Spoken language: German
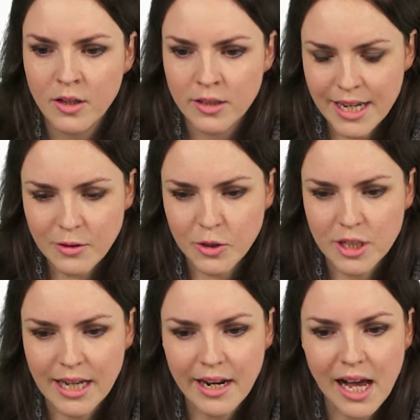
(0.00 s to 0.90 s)
Sehr
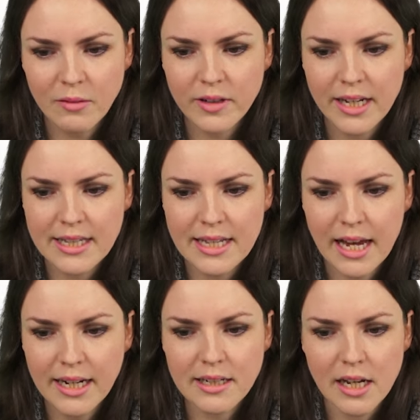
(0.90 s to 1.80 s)
gut, dann haben wir jetzt
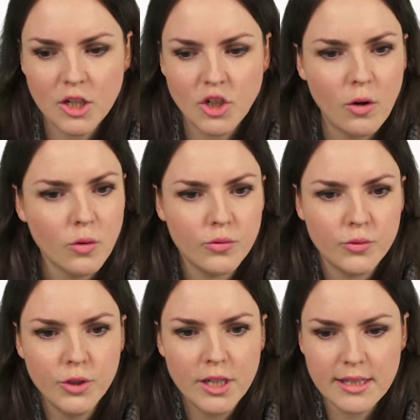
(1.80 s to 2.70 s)
eine Darstellung
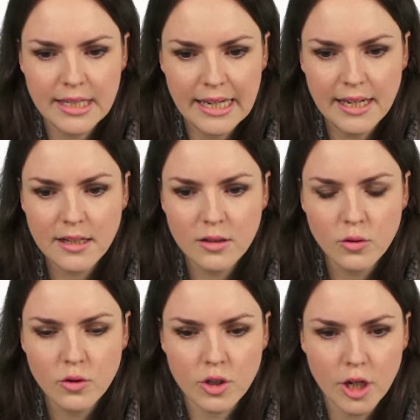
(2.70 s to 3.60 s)
für das dx
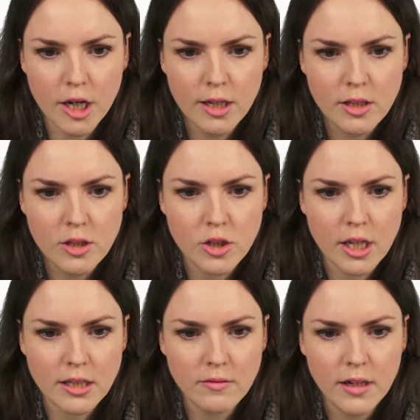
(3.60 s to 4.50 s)
und das
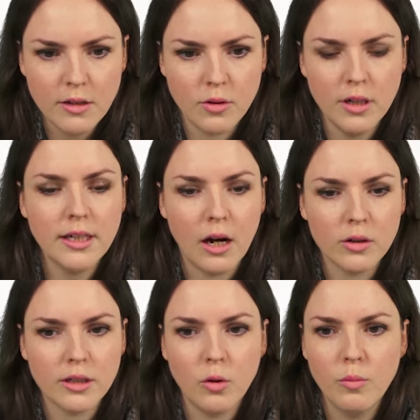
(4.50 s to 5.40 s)
setzen wir natürlich
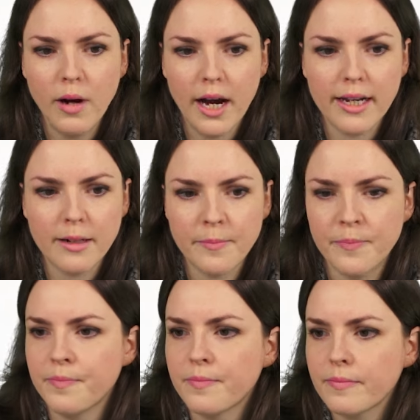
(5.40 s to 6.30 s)
auch da oben ein.
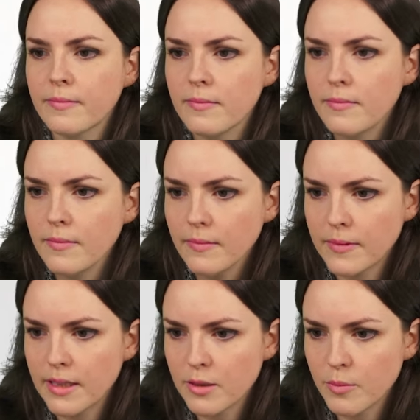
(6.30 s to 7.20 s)

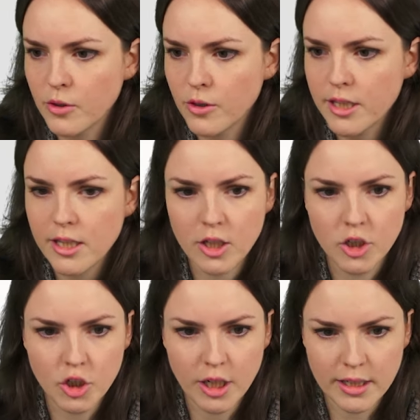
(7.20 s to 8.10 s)
Das bedeutet,
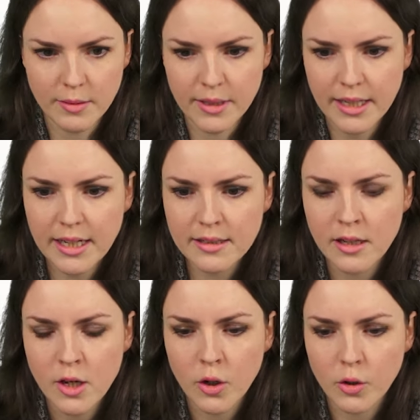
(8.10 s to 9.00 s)
statt dem dx
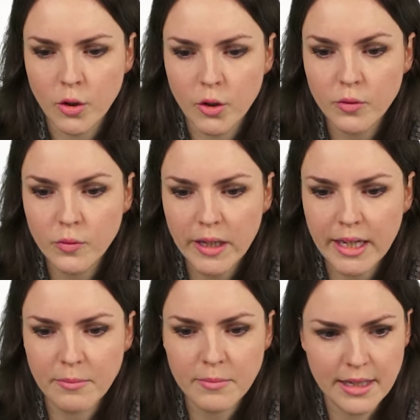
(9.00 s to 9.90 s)
können wir
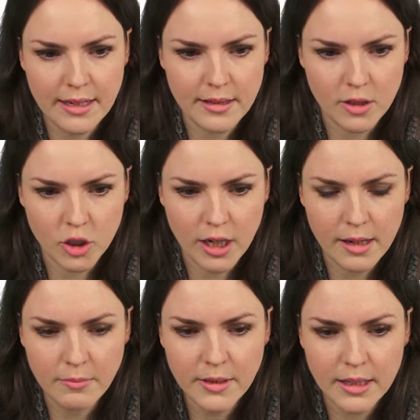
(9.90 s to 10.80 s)
eben das da
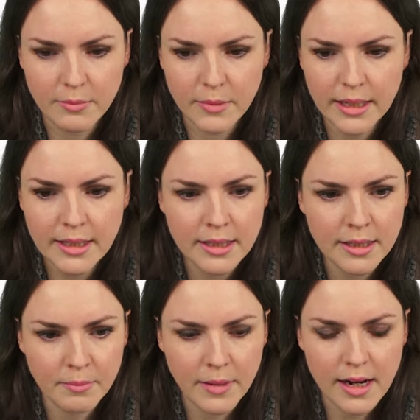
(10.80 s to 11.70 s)
schreiben,
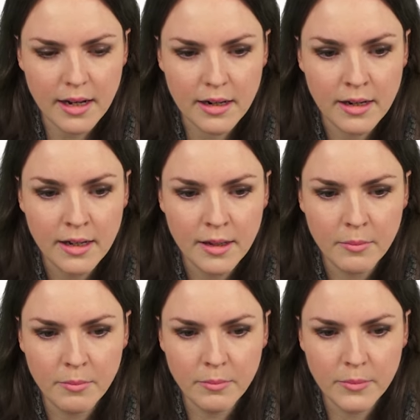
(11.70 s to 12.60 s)
nämlich mal
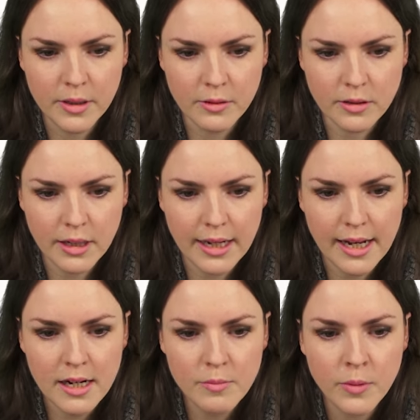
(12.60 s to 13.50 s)
minus
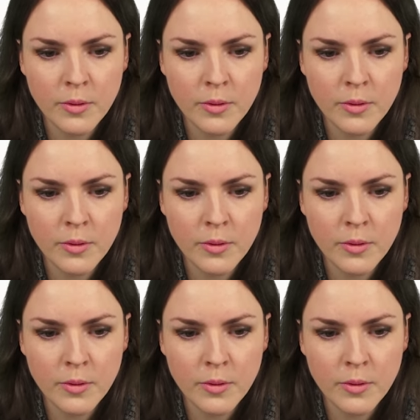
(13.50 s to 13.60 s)
1,5